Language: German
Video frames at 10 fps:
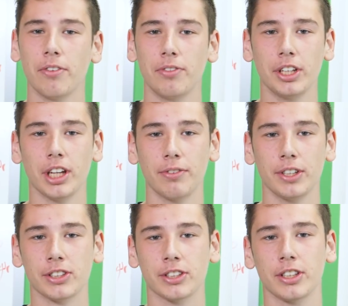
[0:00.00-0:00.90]
Wie ihr
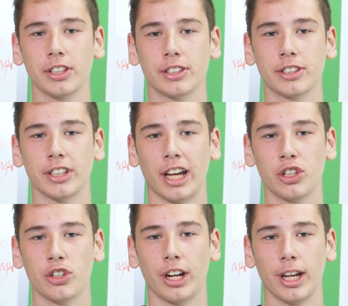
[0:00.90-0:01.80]
wisst, ist das
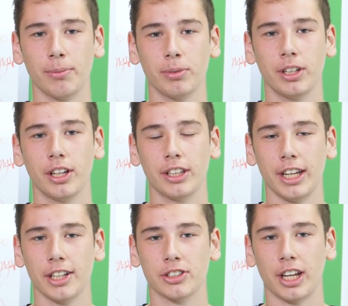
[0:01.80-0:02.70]
Anschreiben der
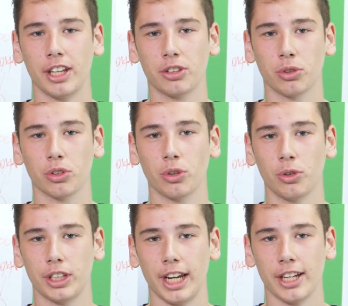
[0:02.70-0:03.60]
erste Eindruck
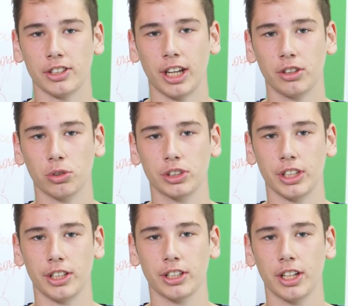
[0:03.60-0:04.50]
und der erste Eindruck
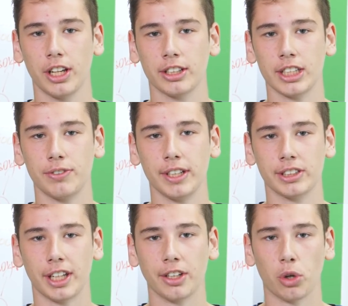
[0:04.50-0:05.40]
zählt. Deswegen
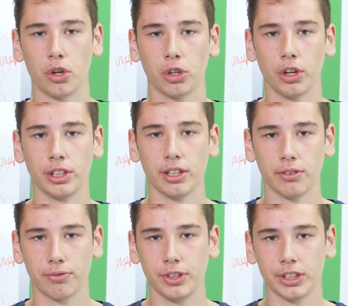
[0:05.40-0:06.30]
zeige ich euch heute
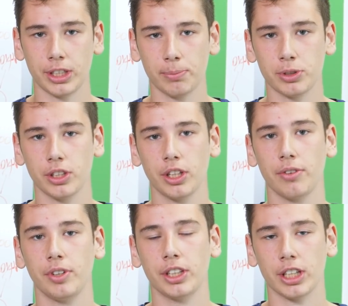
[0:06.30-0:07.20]
vier Tipps,
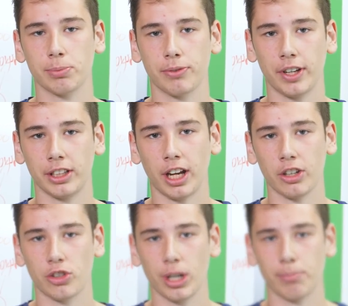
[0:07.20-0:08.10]
wie ihr das perfekte
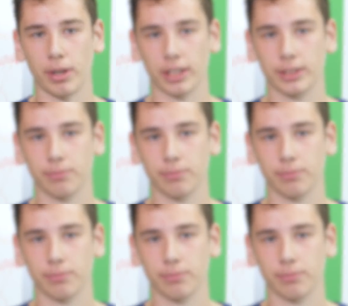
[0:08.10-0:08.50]
Anschreiben macht.